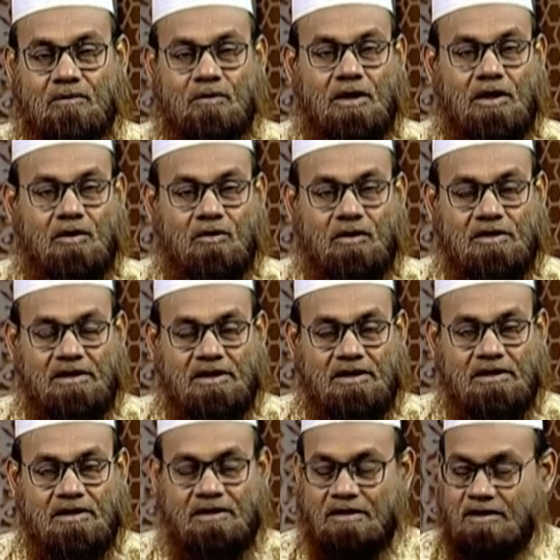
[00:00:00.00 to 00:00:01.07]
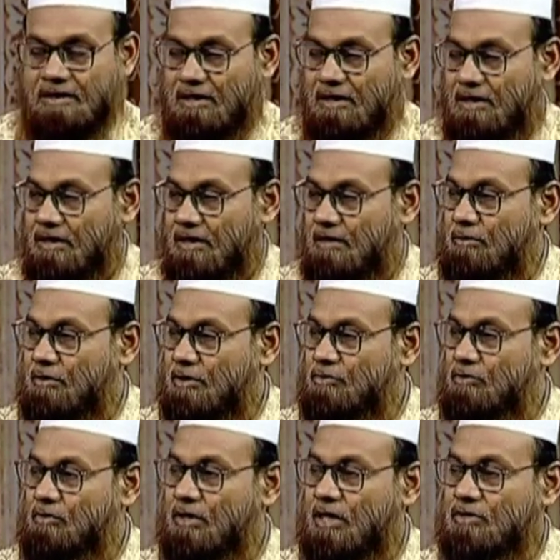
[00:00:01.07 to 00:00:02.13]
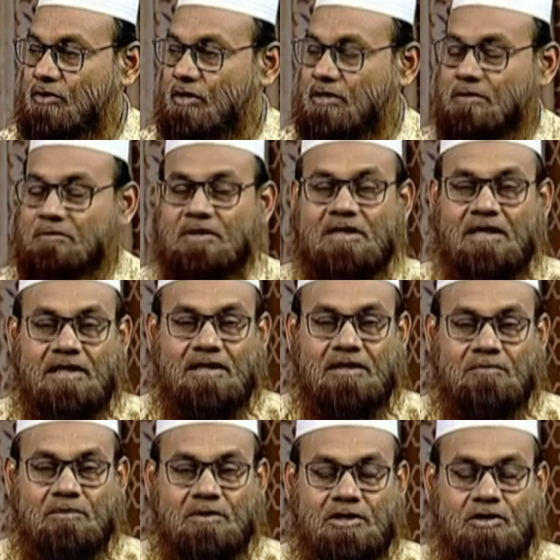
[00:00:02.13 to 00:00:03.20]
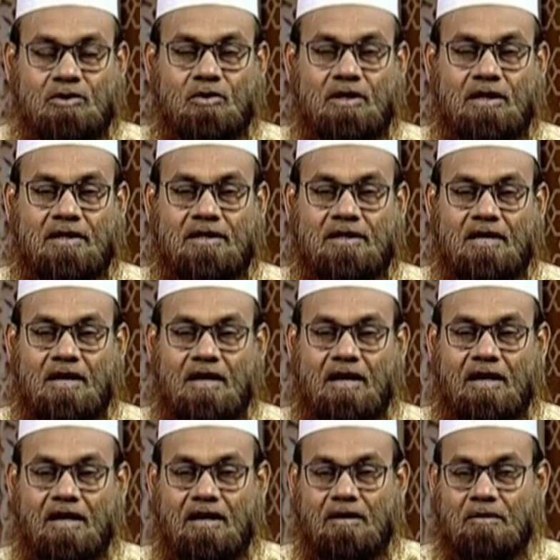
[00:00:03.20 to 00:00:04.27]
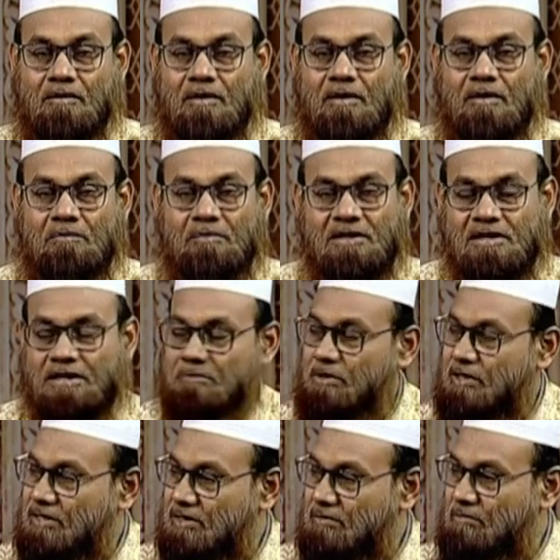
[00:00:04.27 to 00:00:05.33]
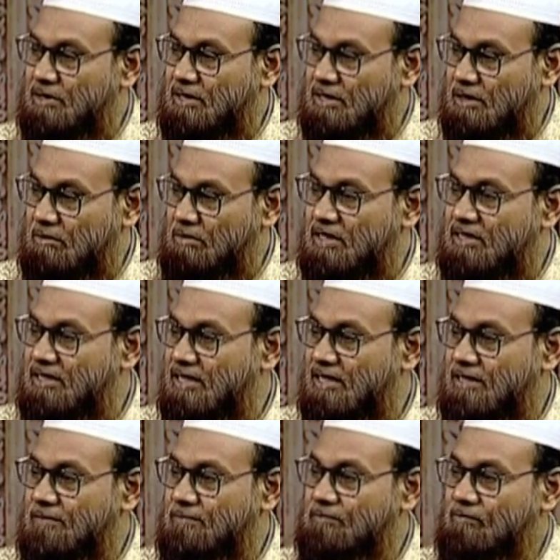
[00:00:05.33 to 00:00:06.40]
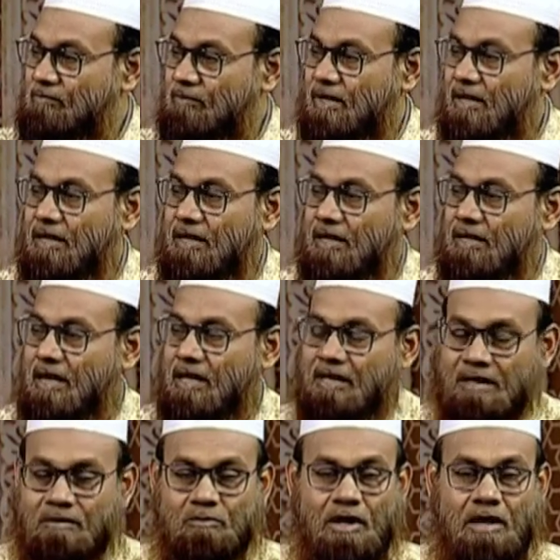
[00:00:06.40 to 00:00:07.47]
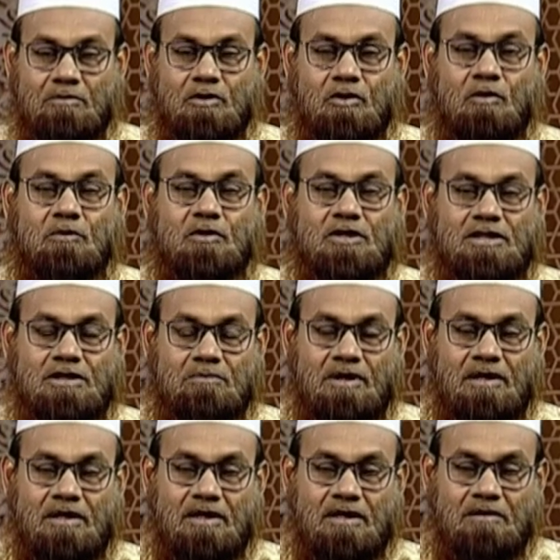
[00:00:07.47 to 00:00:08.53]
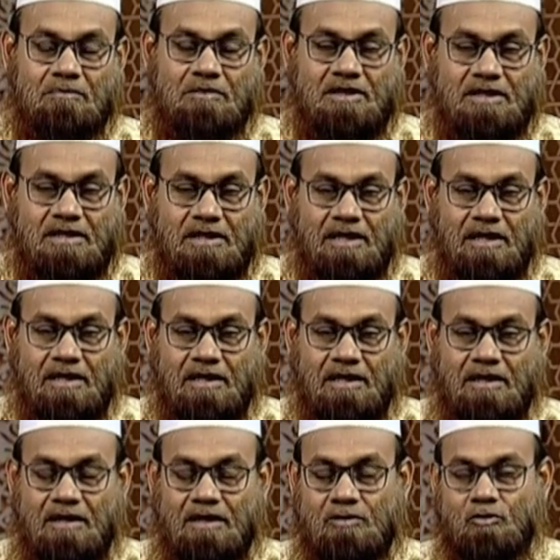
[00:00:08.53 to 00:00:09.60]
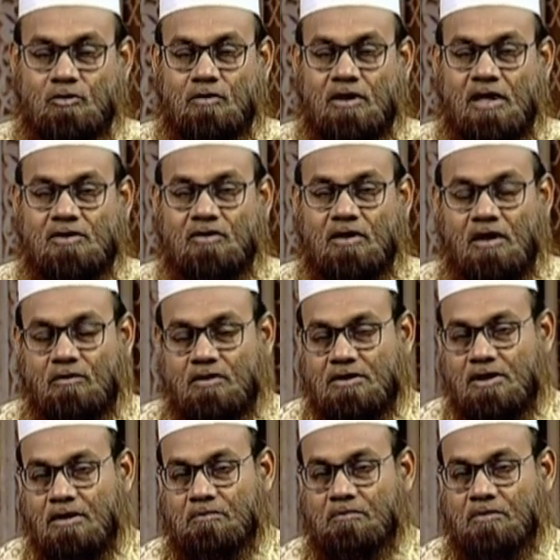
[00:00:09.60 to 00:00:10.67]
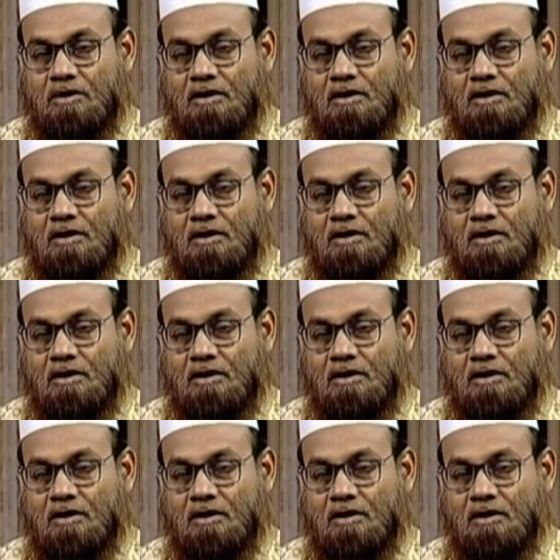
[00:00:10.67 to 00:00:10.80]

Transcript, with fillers: উল্লেখ করেছেন এবং রসুল্লাহ সাল্লাহ নিজেই বৃষ্টি হলে বৃষ্টি ভিজ বৃষ্টিতে ভিজতেন আল্লাহ রাবুল আলমীর রহমত হিসেবে বৃষ্টিকে রসুল্লাহ সাল্লাহ ইসলাম